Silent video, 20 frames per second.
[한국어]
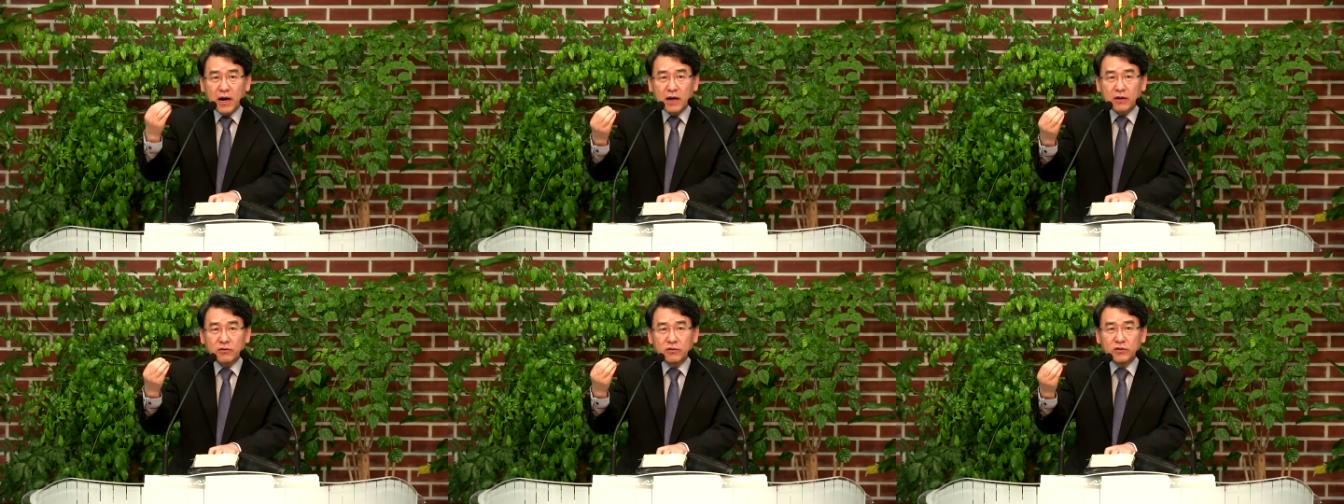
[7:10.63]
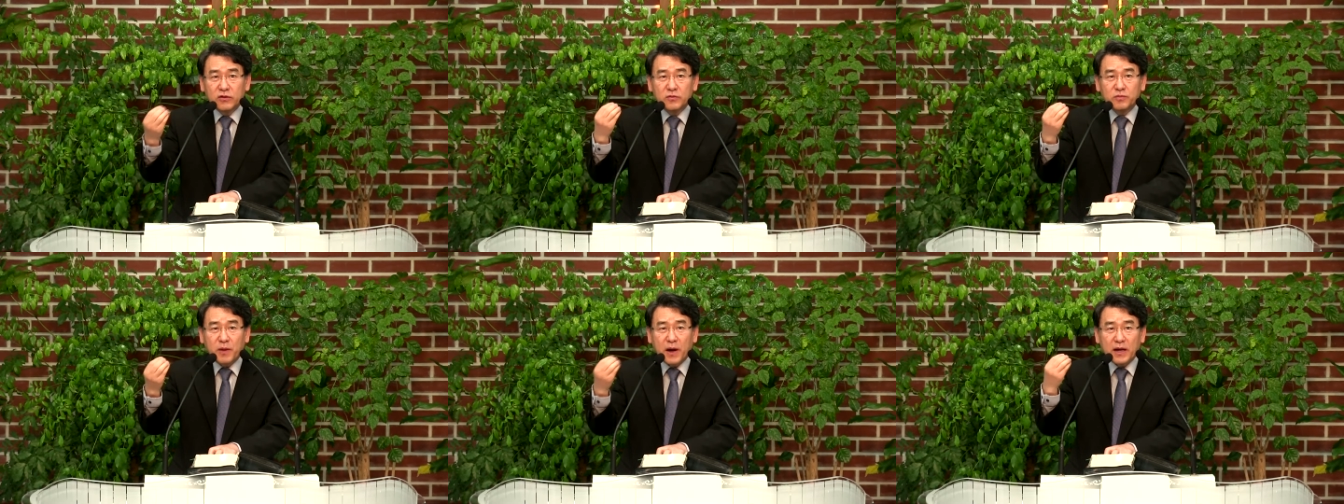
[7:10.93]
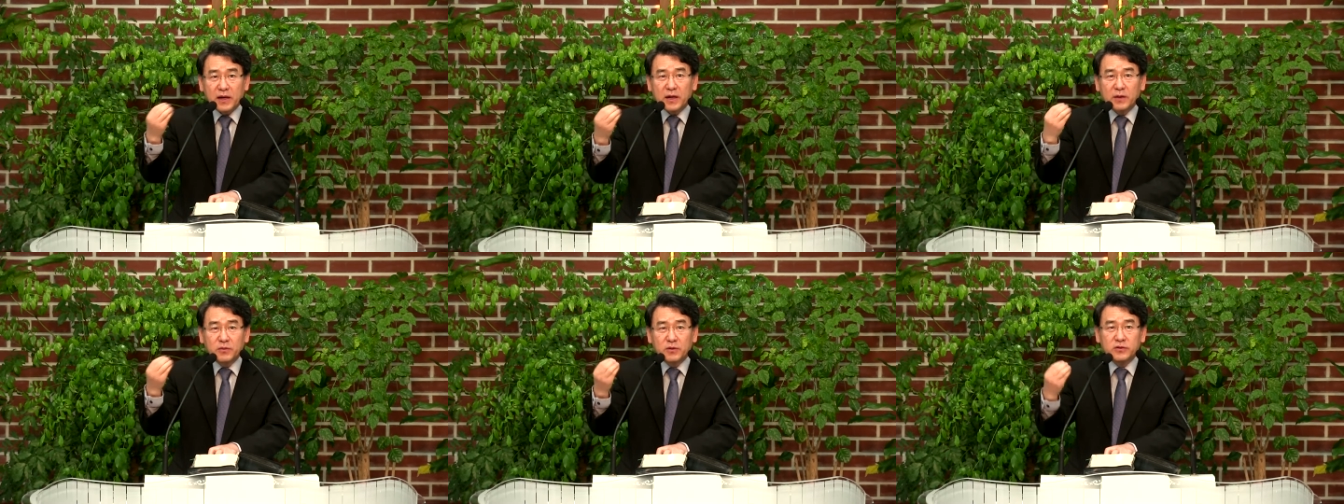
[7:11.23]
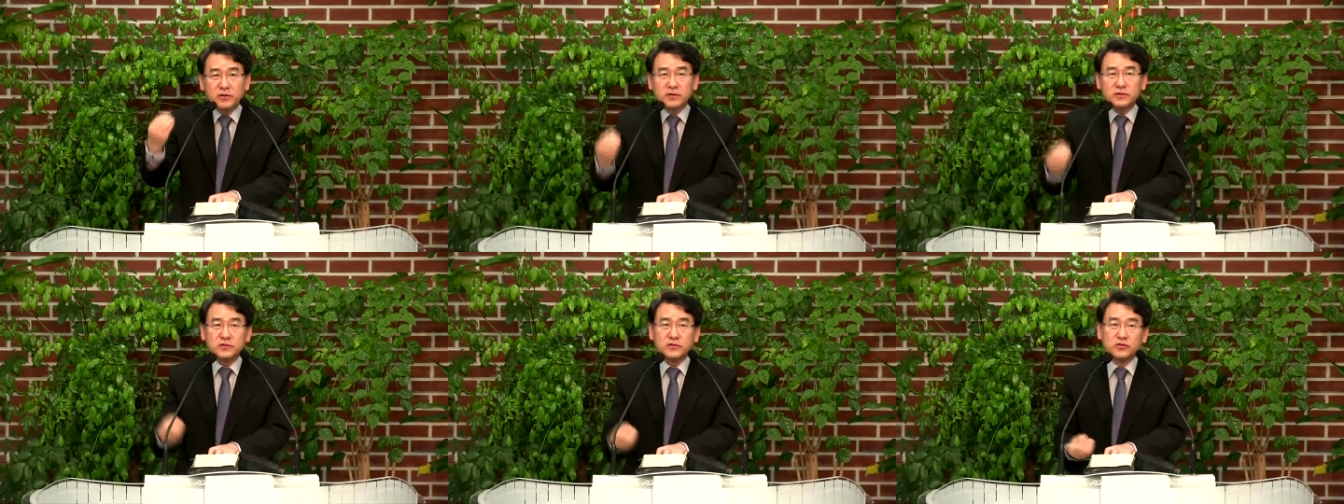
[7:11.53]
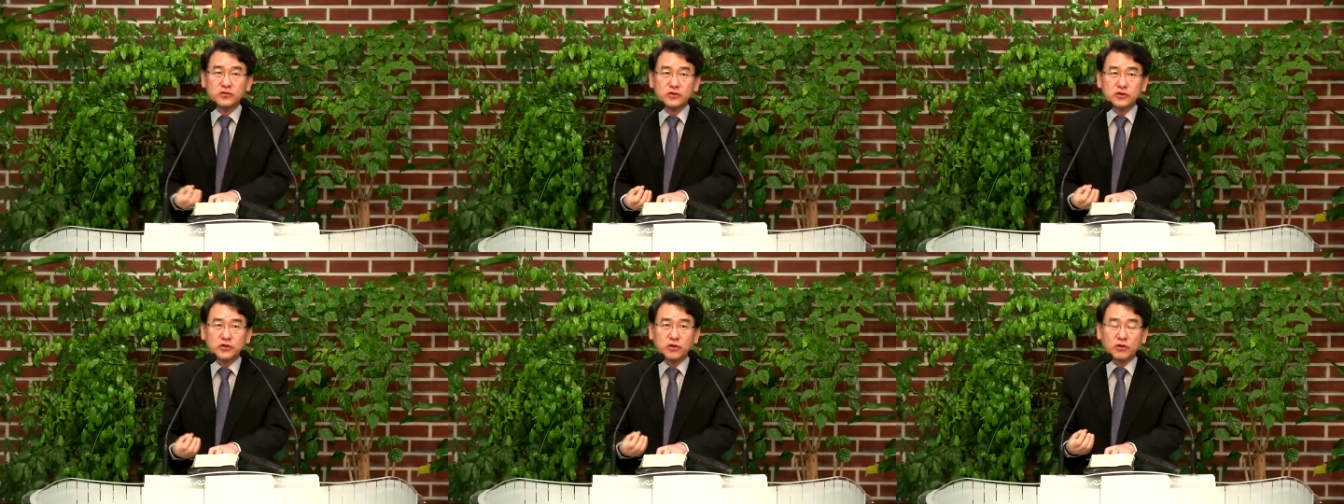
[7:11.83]
아론을 바라보는
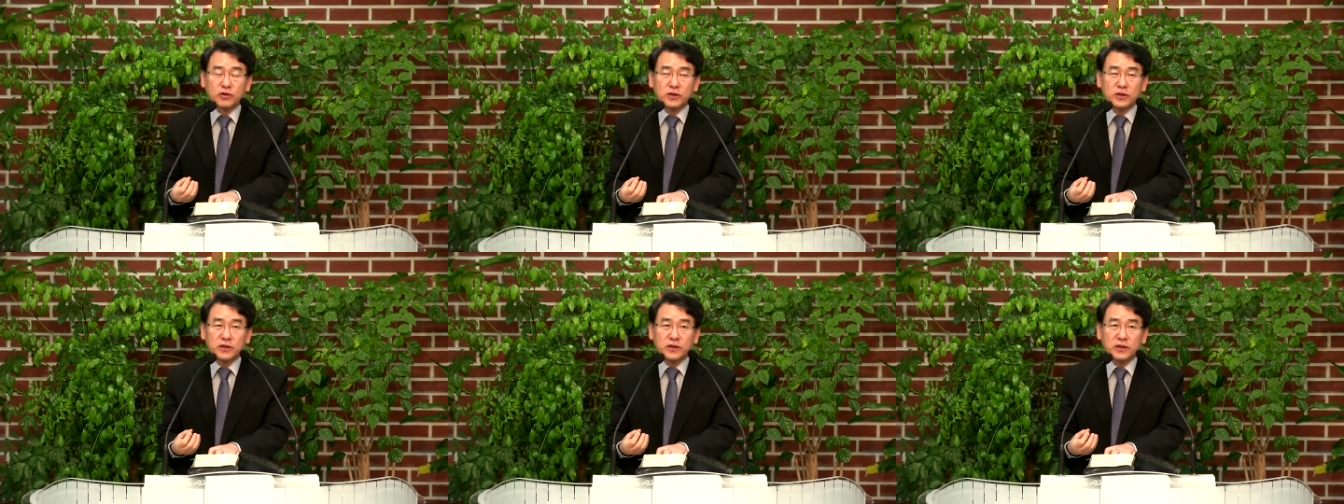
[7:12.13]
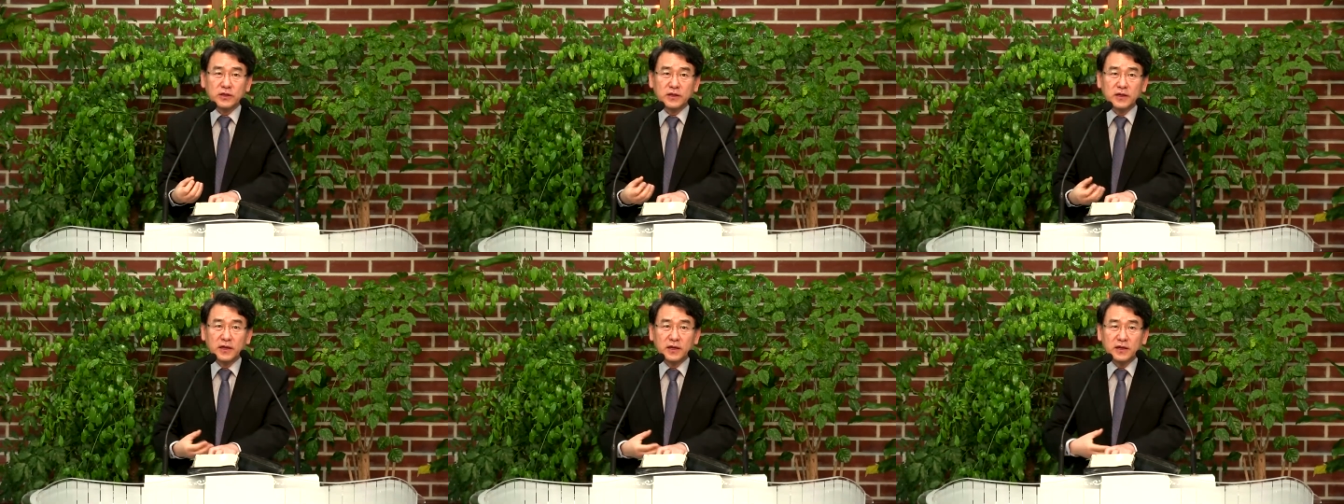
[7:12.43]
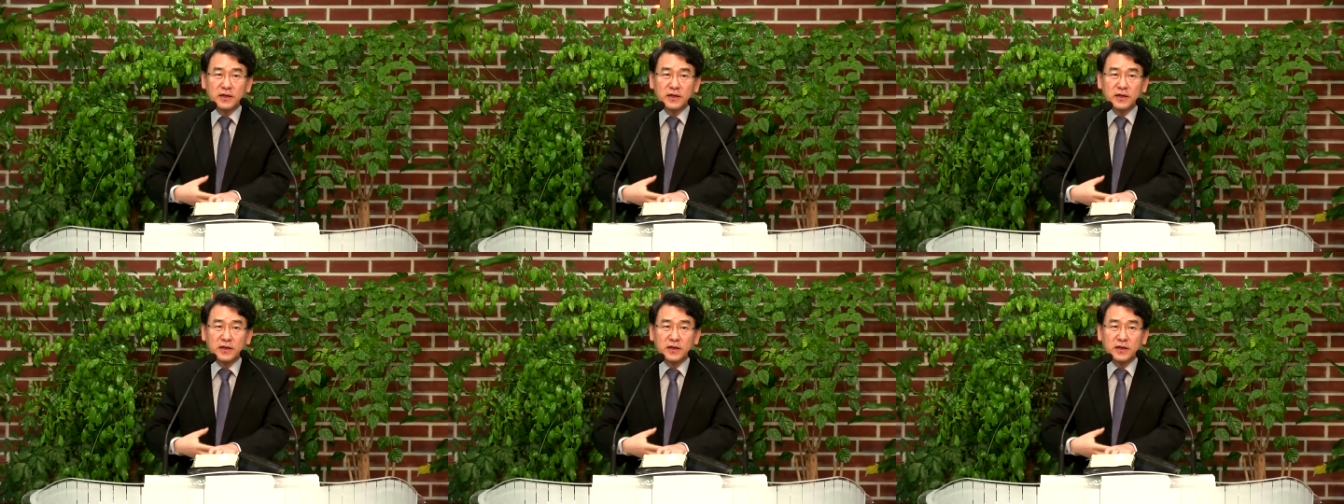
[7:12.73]
눈총이